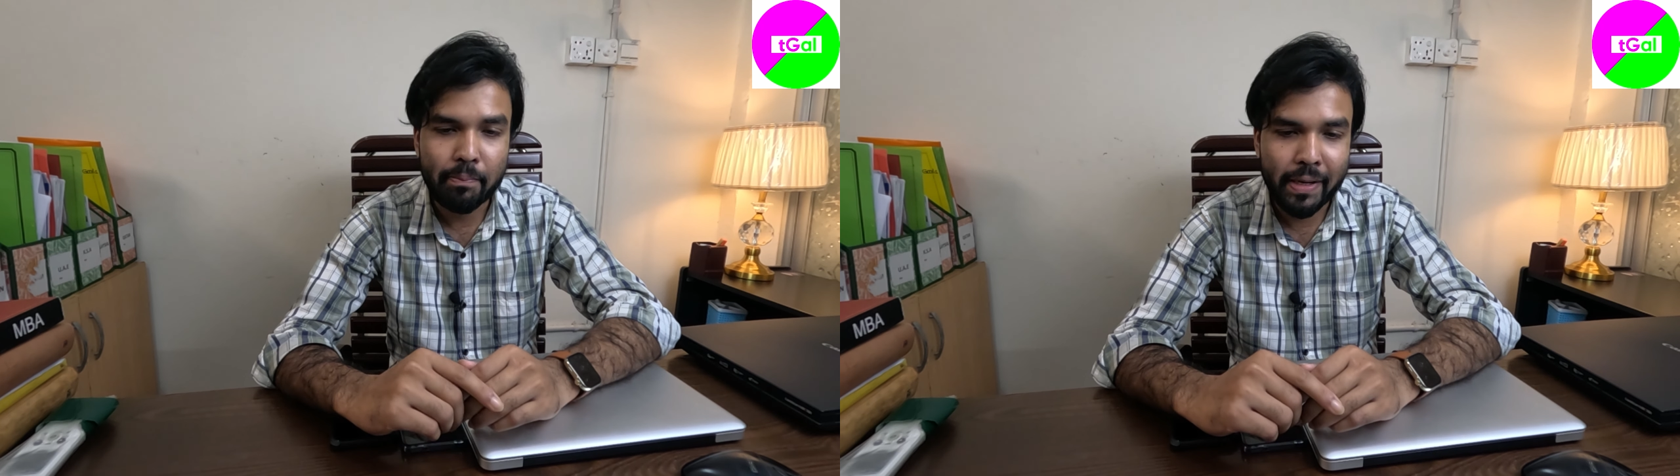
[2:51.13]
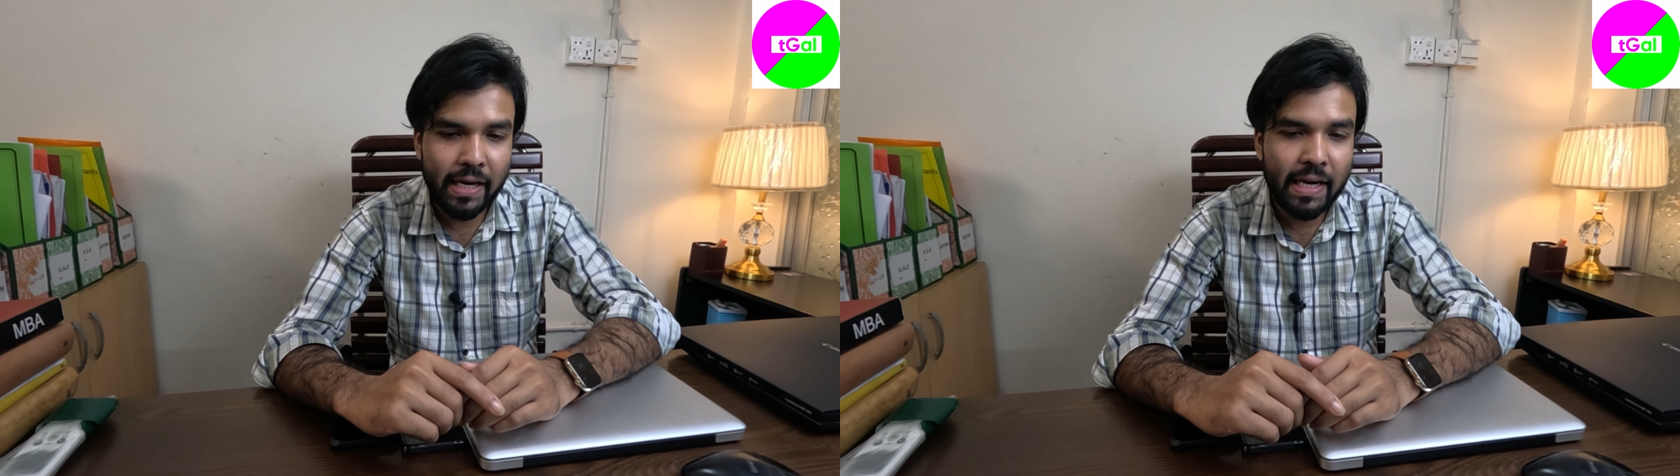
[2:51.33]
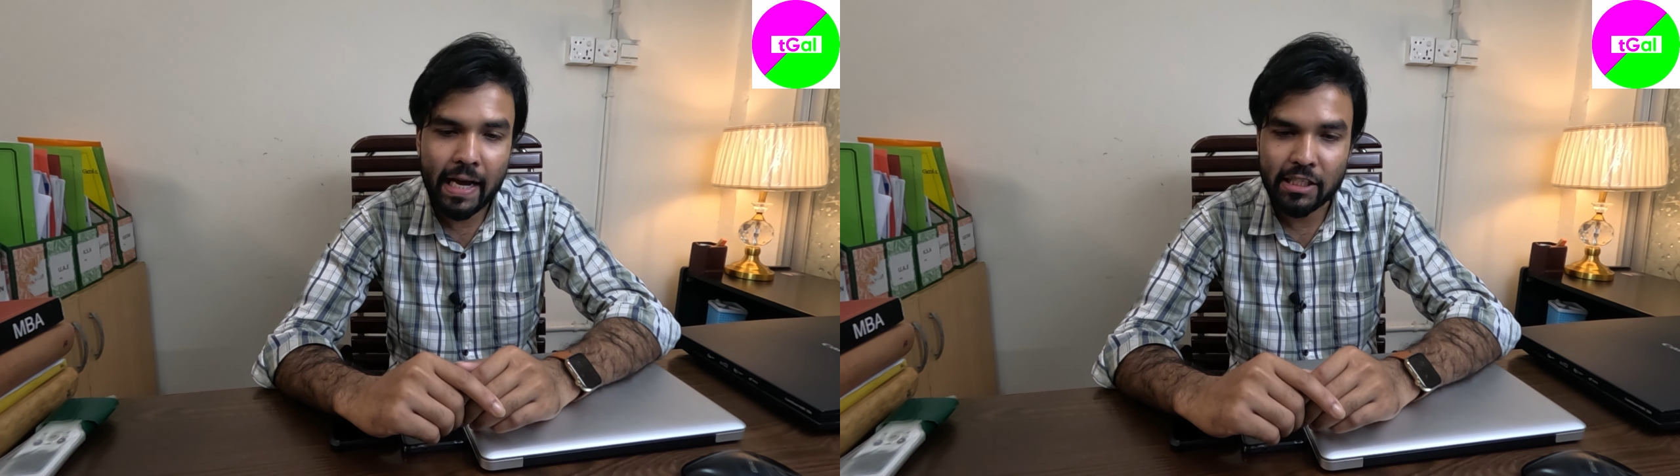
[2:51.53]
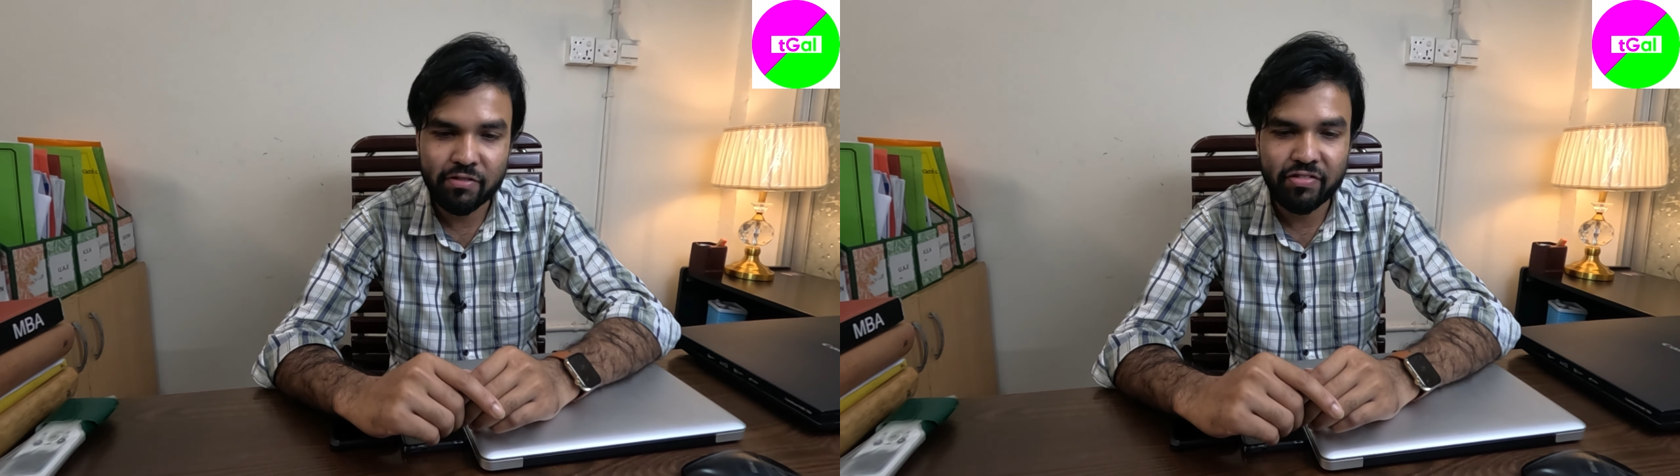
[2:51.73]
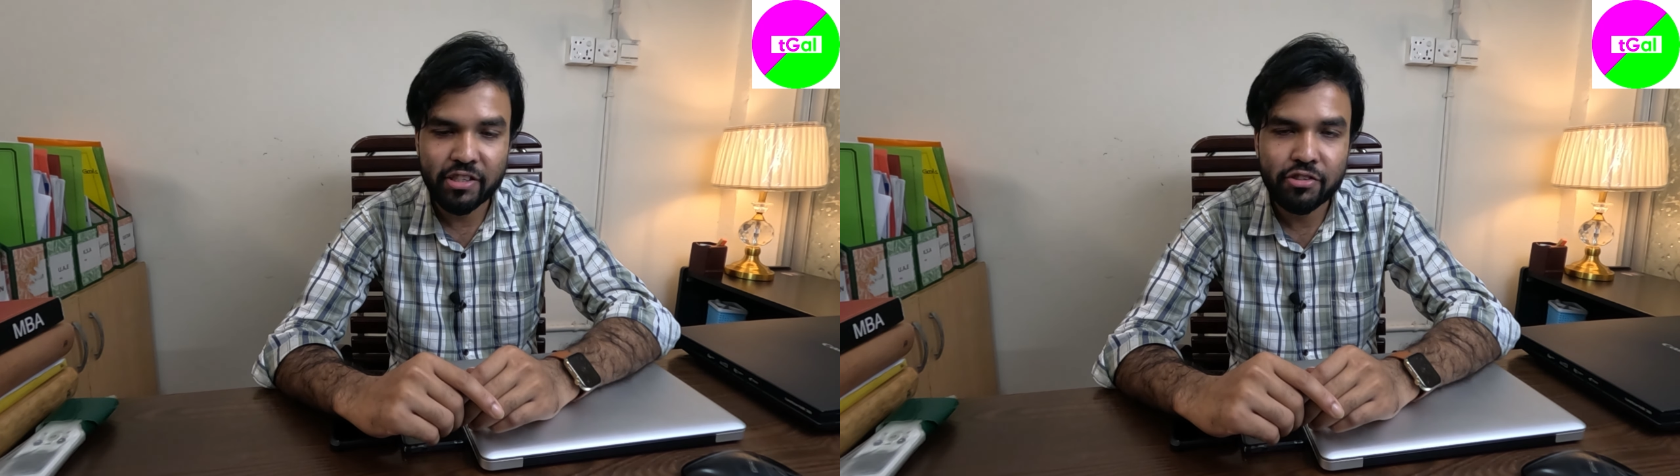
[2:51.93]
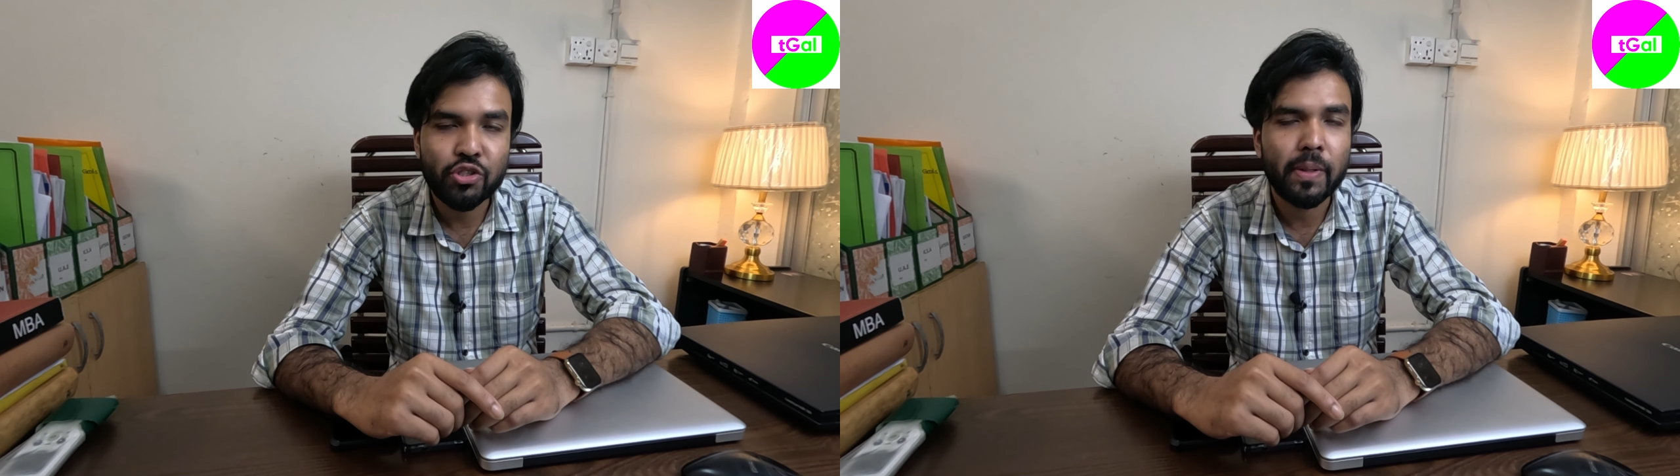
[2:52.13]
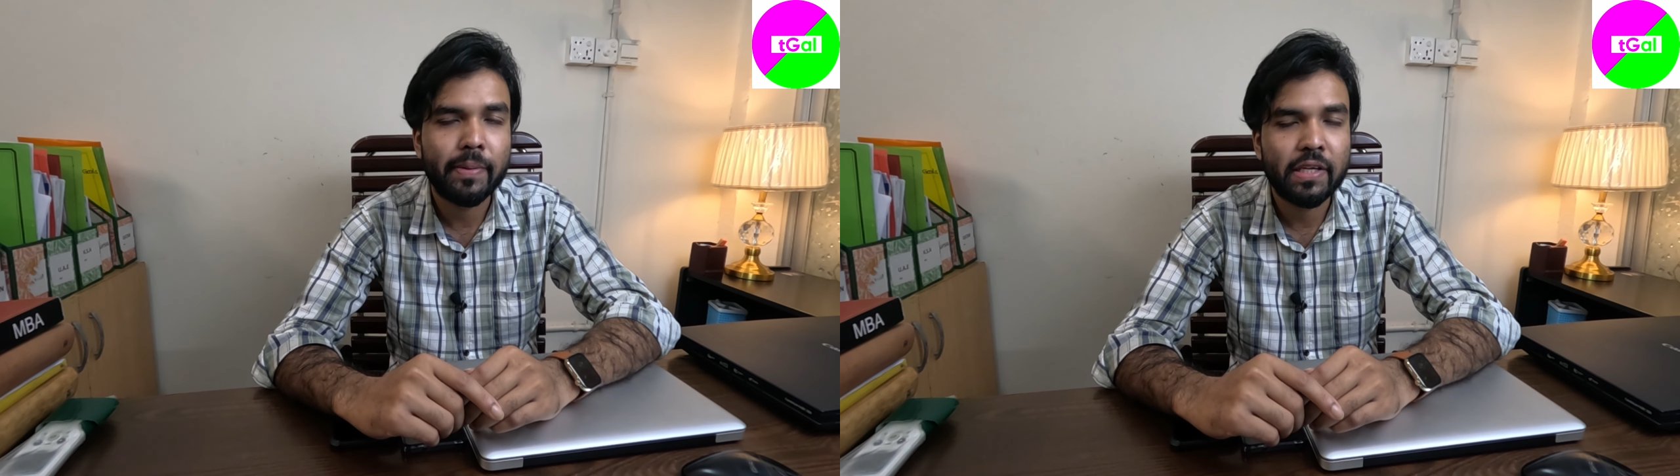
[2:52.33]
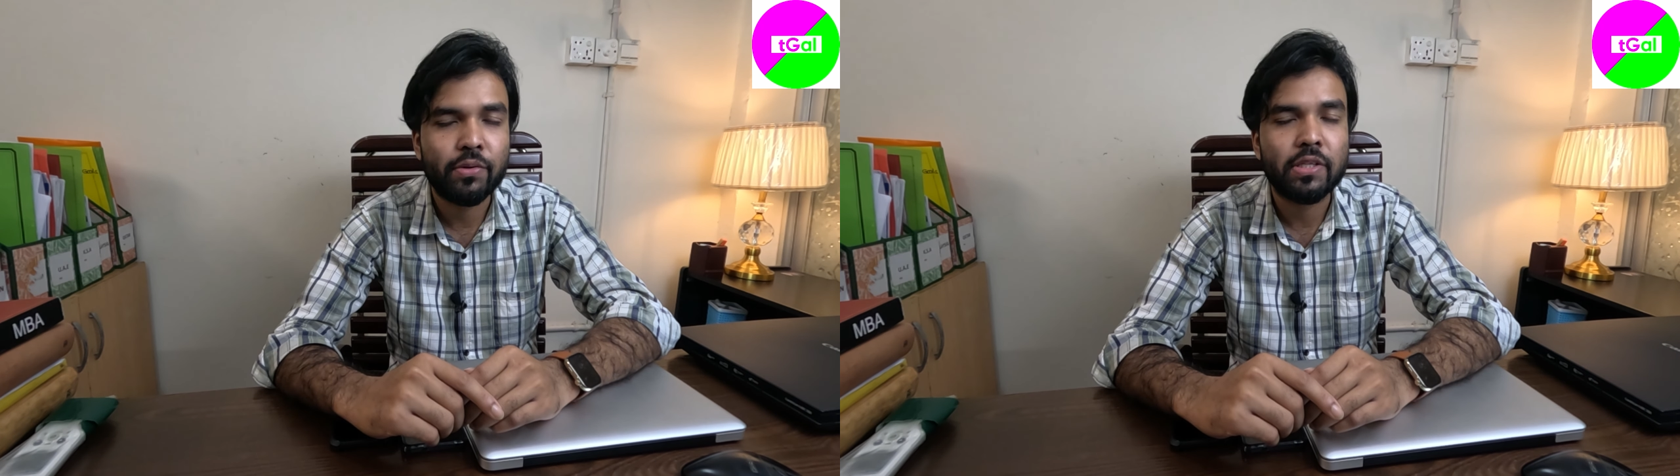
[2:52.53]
মেইনলি আসবে ফ্যাক্টরি সুপারভাইজার